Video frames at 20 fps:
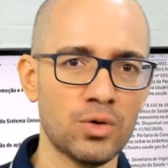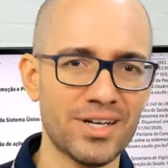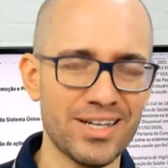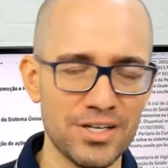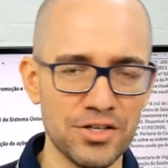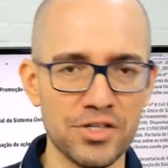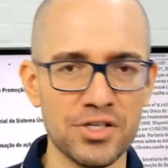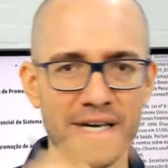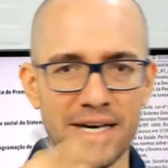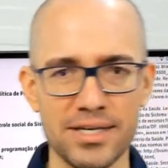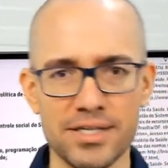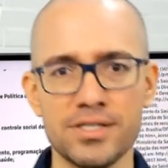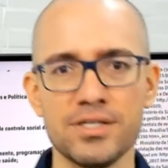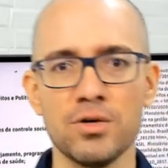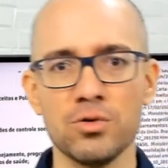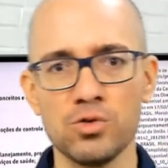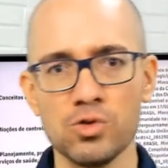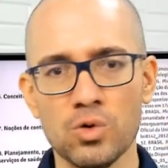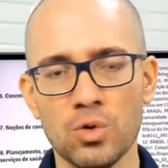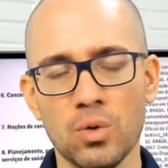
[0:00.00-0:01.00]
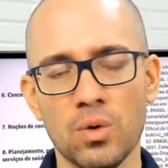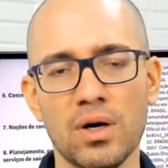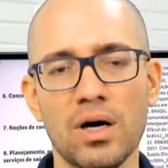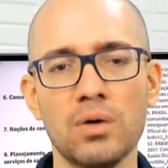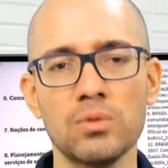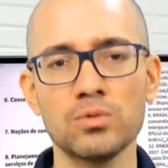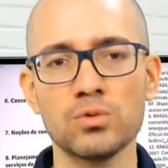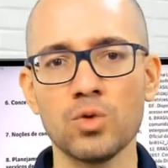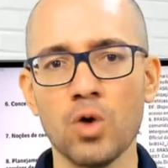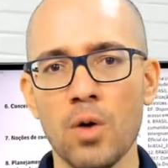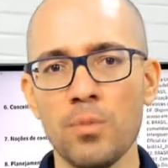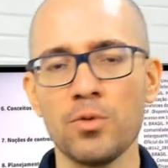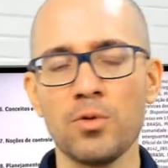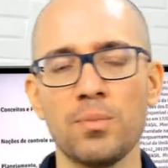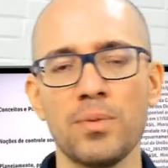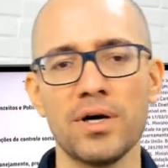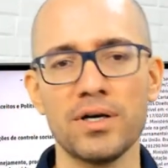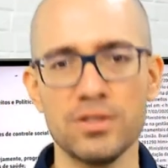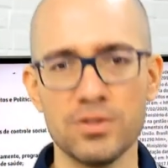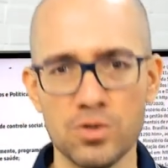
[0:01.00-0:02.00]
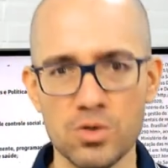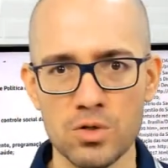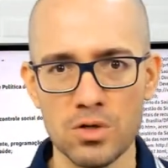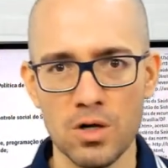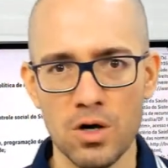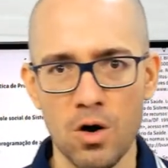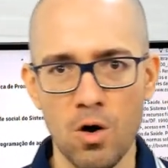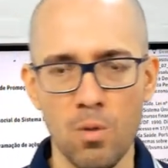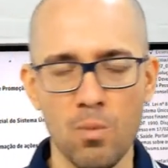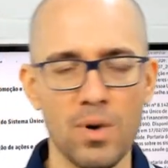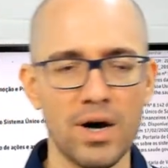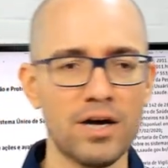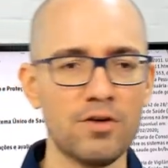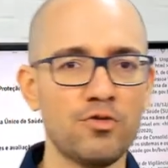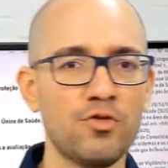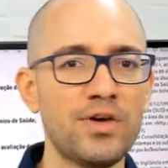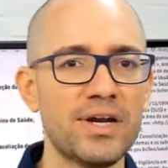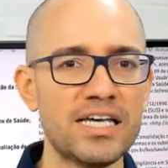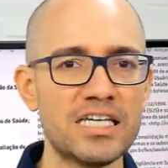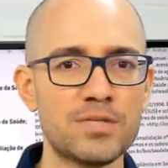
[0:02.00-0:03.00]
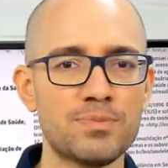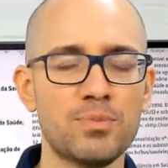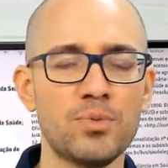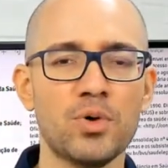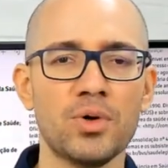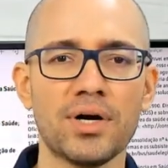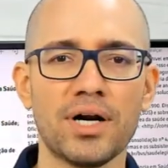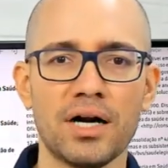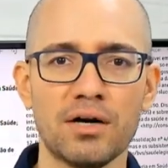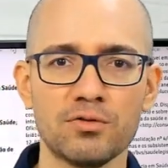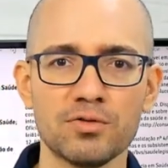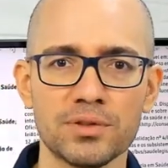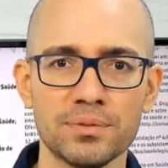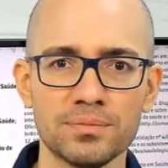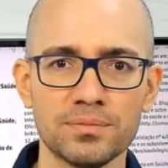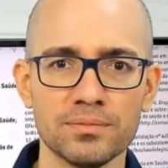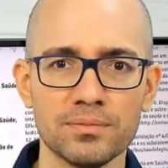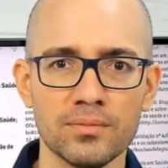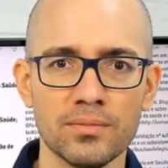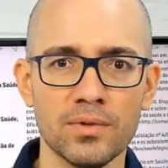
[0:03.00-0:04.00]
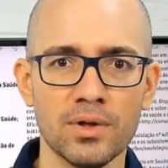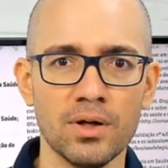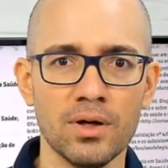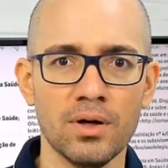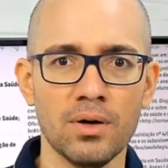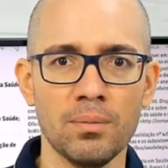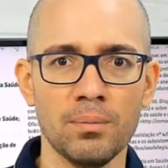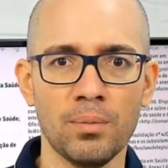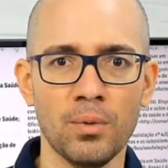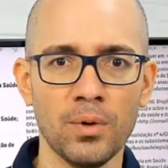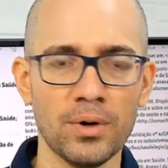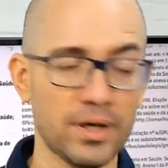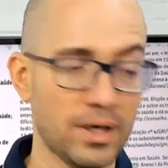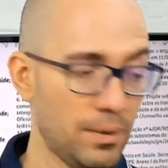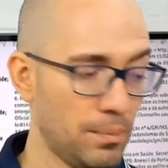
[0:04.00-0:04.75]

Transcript: ele esqueceu de colocar um tópico para isso, uma referência bibliográfica. Por quê?